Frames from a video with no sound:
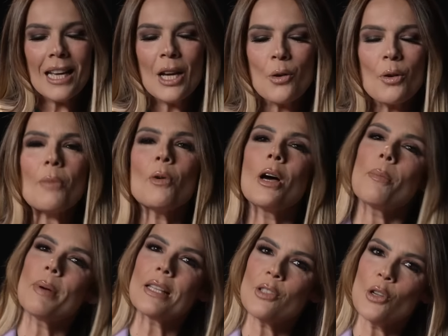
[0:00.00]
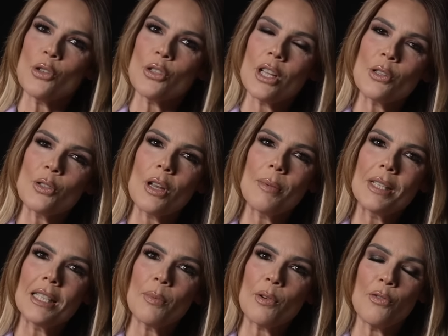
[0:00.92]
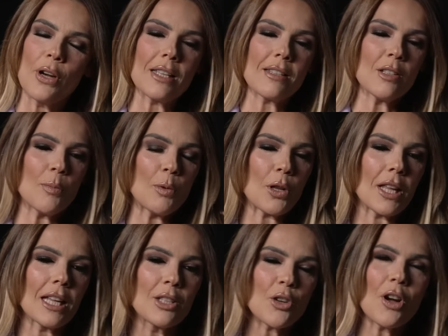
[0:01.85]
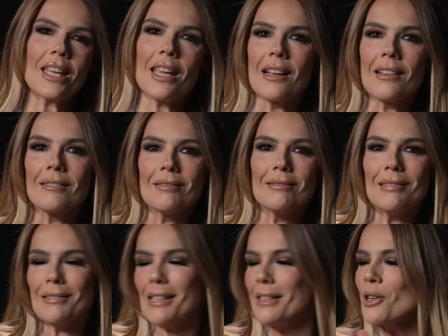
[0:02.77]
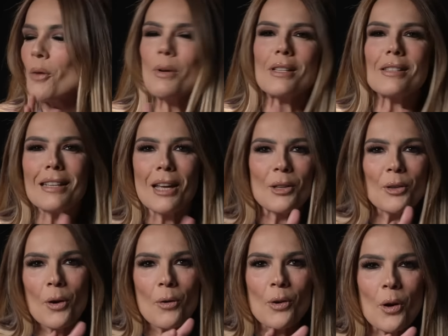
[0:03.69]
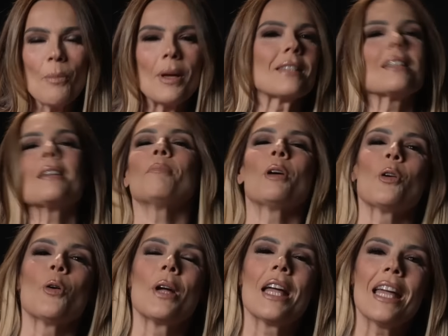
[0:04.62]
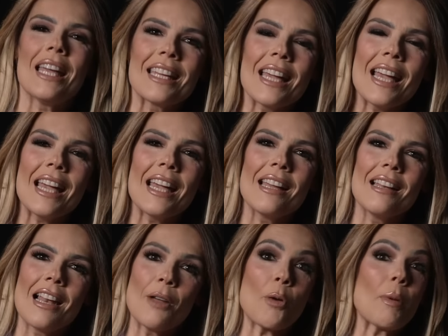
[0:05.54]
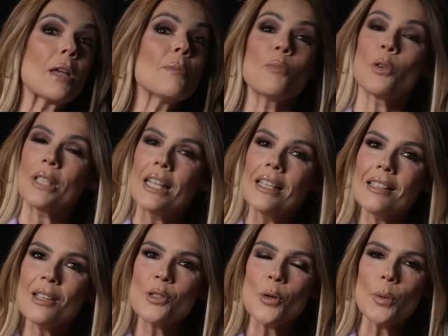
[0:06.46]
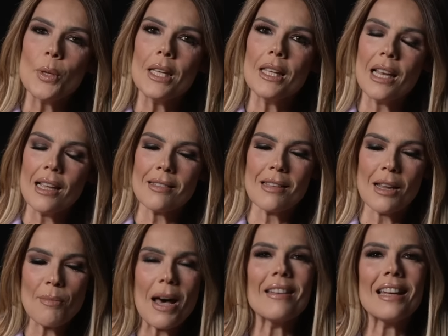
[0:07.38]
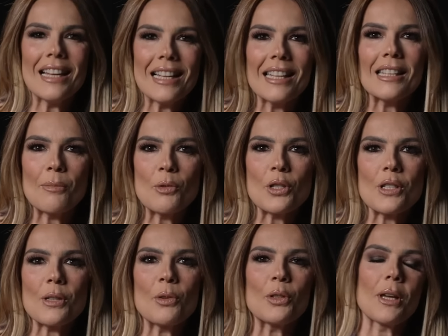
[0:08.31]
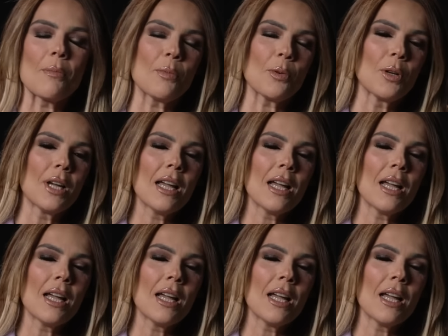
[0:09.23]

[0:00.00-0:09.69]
con una mujer preciosa, no solamente por fuera, sino por dentro, a quien la tengo persiguiendo unos meses, pero es que eh, la labor más importante de su vida, la de ser madre, le quita muchísimo tiempo.